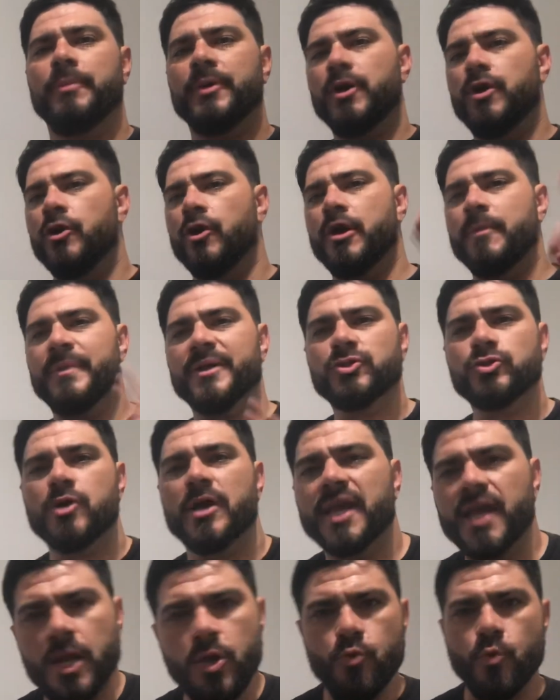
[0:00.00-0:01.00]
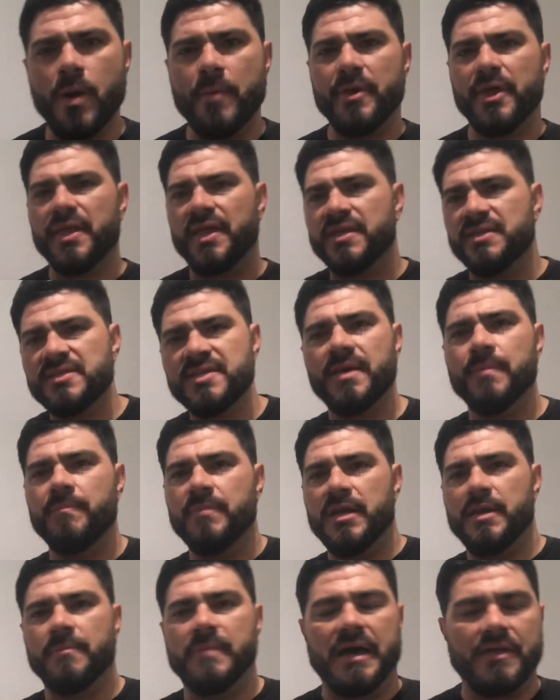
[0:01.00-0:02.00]
pero lo que pasó aquel 9 de
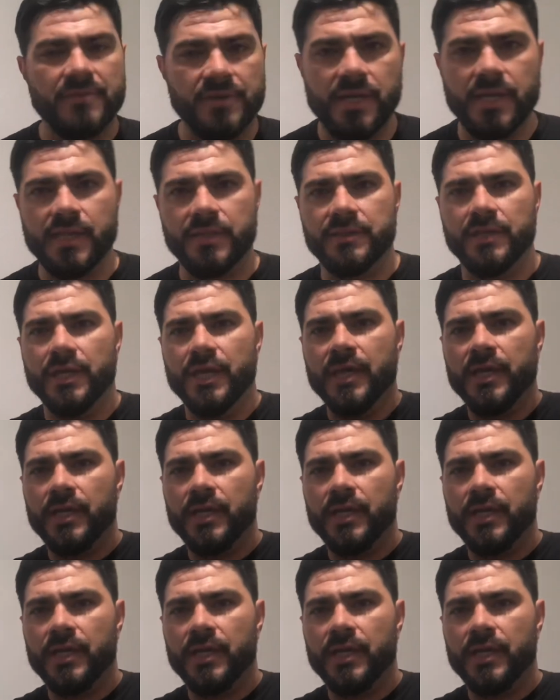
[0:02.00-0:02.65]
diciembre en Madrid